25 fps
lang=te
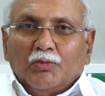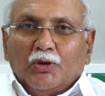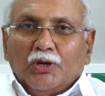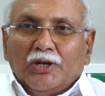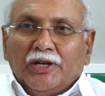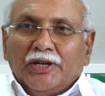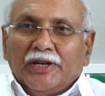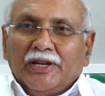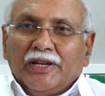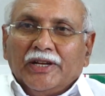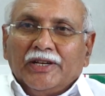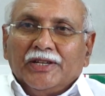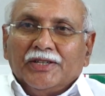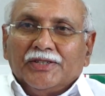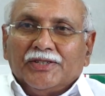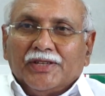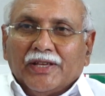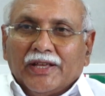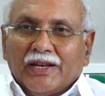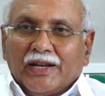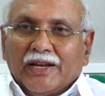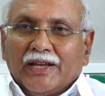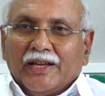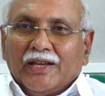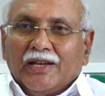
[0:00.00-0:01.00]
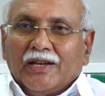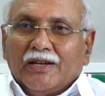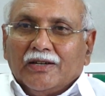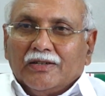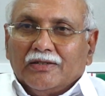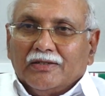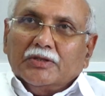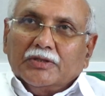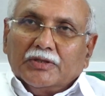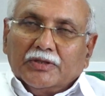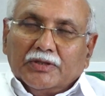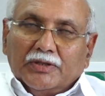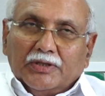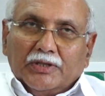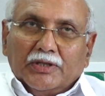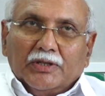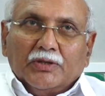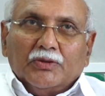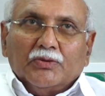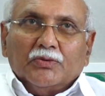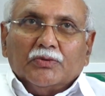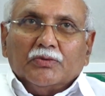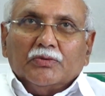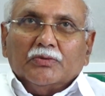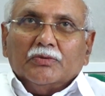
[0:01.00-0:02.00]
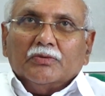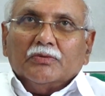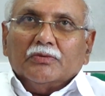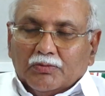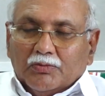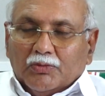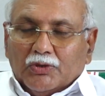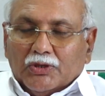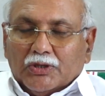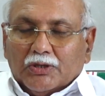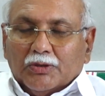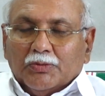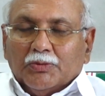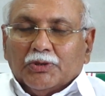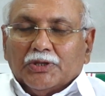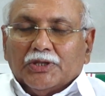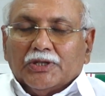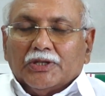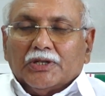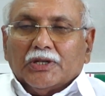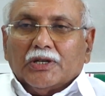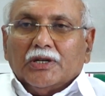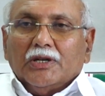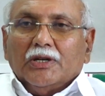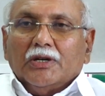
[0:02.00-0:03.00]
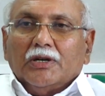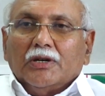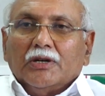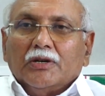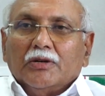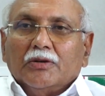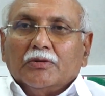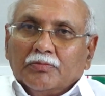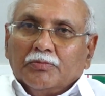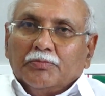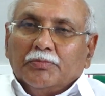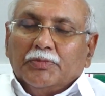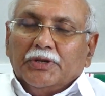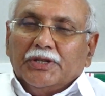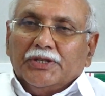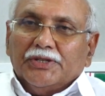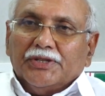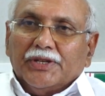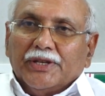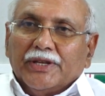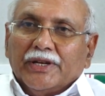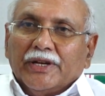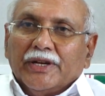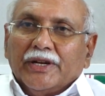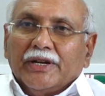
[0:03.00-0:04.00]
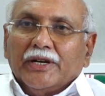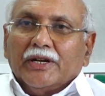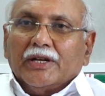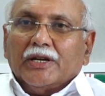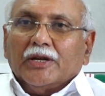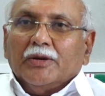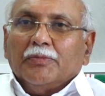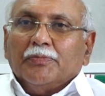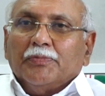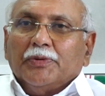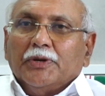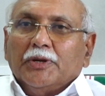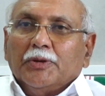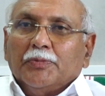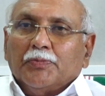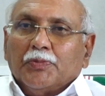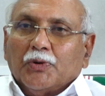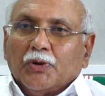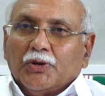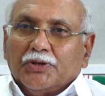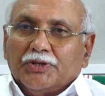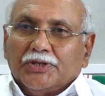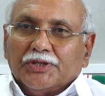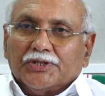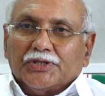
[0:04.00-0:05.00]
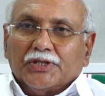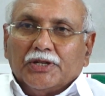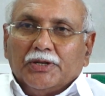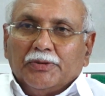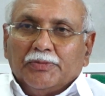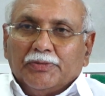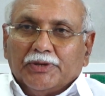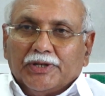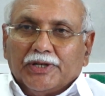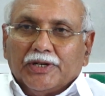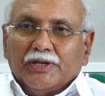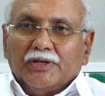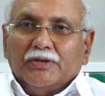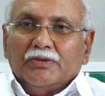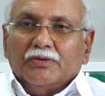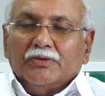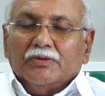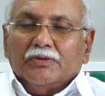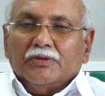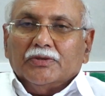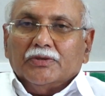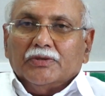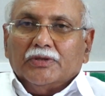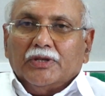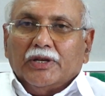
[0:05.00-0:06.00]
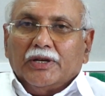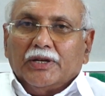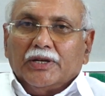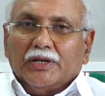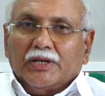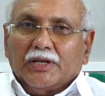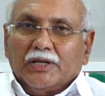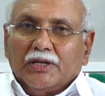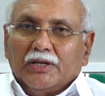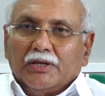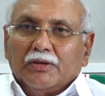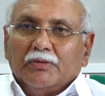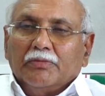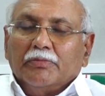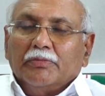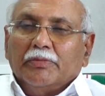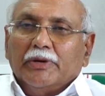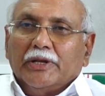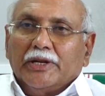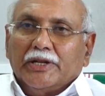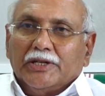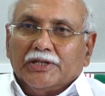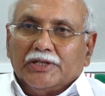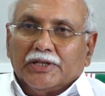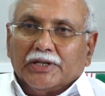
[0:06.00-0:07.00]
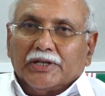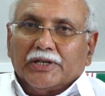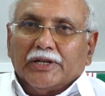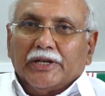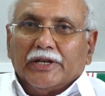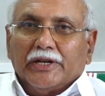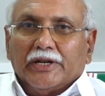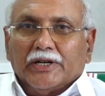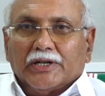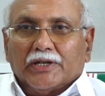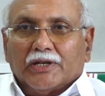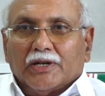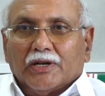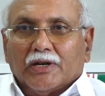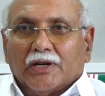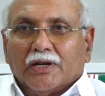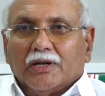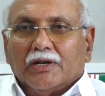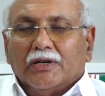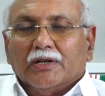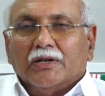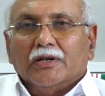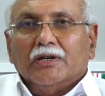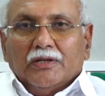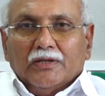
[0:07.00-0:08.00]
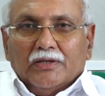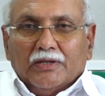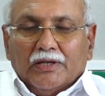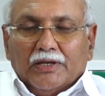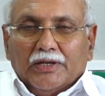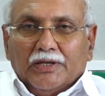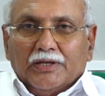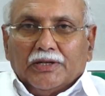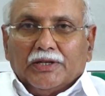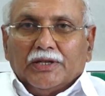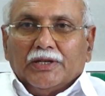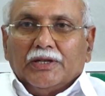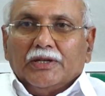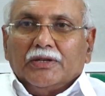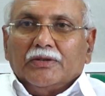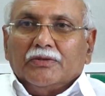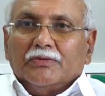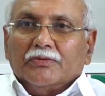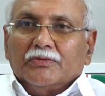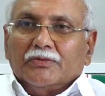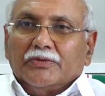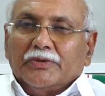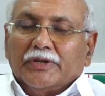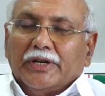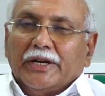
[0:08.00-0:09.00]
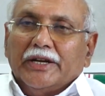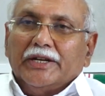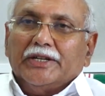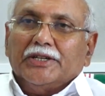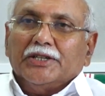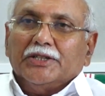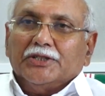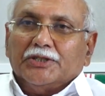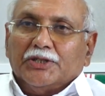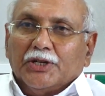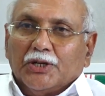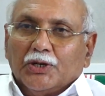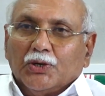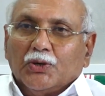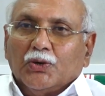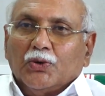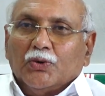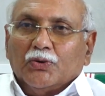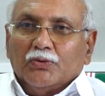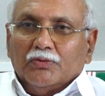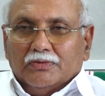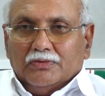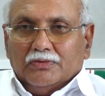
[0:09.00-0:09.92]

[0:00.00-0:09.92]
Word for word: బొల్లినేని సీనయ్య నేను మొట్టమొదటిగా బి సీనయ్య అండ్ కంపెనీ ప్రాజెక్ట్స్ లిమిటెడ్ దానికి మేనేజింగ్ డైరెక్టర్గా నైన్టీన్ ఎయిటీ త్రీలో